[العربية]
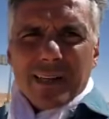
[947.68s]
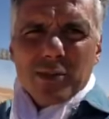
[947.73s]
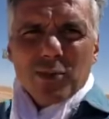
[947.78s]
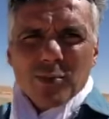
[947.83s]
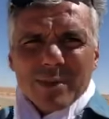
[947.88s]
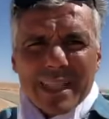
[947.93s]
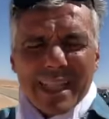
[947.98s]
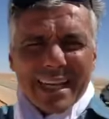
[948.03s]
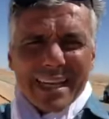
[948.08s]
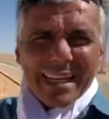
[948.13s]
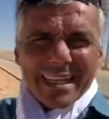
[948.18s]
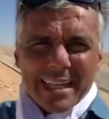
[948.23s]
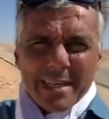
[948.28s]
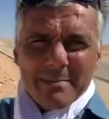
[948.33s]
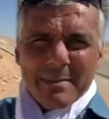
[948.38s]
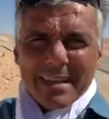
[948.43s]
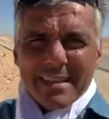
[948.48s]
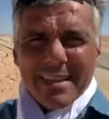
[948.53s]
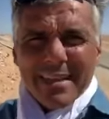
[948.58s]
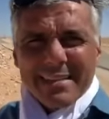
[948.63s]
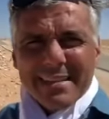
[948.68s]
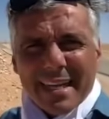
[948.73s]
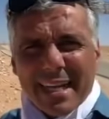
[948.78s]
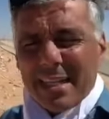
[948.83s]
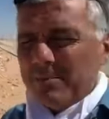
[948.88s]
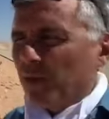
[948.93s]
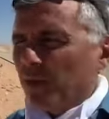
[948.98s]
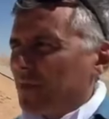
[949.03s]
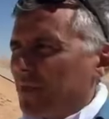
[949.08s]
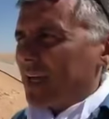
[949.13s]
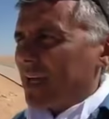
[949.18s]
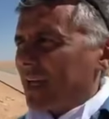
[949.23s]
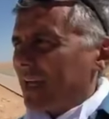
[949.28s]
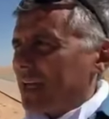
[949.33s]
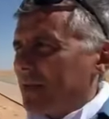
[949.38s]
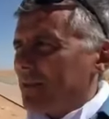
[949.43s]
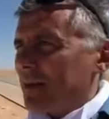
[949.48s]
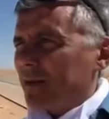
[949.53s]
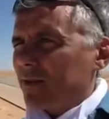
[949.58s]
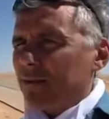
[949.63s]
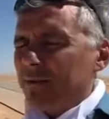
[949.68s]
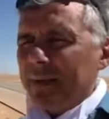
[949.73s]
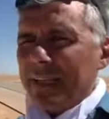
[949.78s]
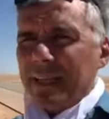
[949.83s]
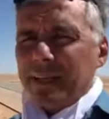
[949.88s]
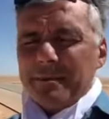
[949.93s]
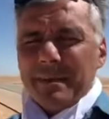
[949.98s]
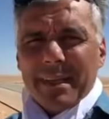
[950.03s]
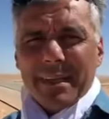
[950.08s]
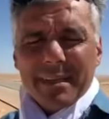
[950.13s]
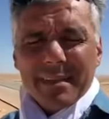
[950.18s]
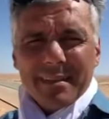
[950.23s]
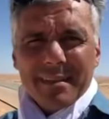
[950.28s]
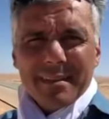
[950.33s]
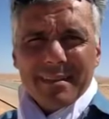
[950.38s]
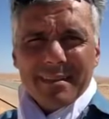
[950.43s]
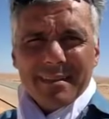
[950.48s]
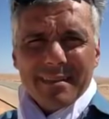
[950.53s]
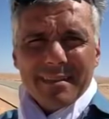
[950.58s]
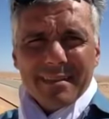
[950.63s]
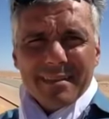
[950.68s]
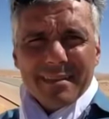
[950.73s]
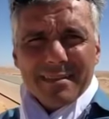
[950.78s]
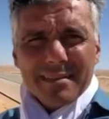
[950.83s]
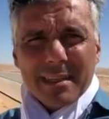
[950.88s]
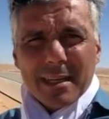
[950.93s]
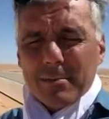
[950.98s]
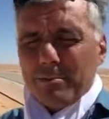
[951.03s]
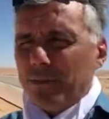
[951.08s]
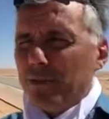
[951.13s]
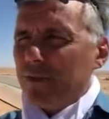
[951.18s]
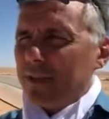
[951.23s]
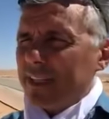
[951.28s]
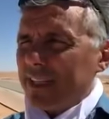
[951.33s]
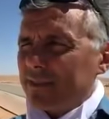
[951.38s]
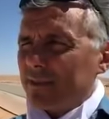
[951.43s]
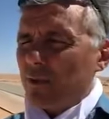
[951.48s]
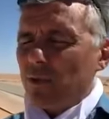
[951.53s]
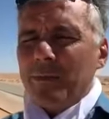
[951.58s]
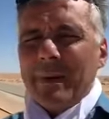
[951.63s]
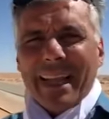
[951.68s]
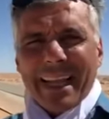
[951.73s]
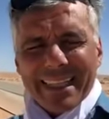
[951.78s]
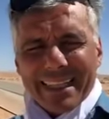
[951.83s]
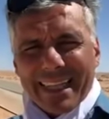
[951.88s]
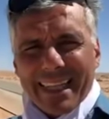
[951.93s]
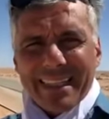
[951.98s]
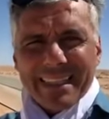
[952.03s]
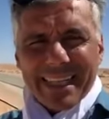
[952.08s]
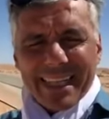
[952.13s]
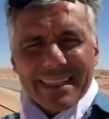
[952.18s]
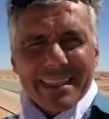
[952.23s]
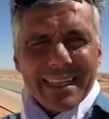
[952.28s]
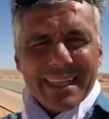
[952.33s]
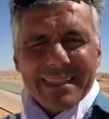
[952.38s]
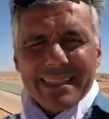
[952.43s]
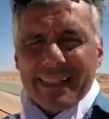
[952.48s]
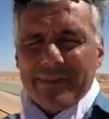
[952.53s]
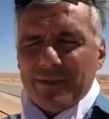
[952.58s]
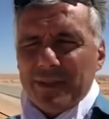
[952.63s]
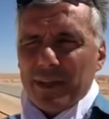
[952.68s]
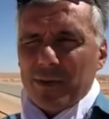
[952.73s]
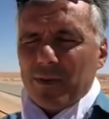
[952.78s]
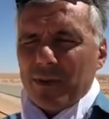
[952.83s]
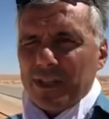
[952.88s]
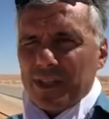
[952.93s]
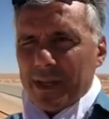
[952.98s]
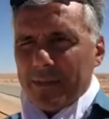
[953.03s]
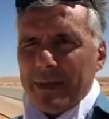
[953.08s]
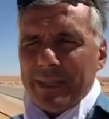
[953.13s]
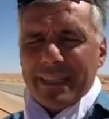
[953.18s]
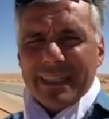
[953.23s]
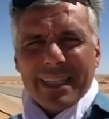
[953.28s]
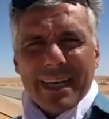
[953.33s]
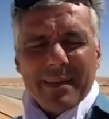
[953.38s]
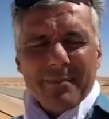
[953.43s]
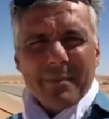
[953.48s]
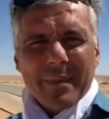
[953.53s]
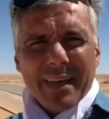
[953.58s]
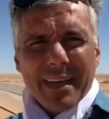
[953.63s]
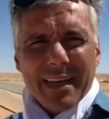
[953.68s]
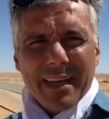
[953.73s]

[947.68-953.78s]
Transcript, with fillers: دونك تلاقينا مع الناس يخدموا فيها على بالكم بلي راهم طلبوا يعطوهم 4 4 4 4 سافي كوا شي معناتها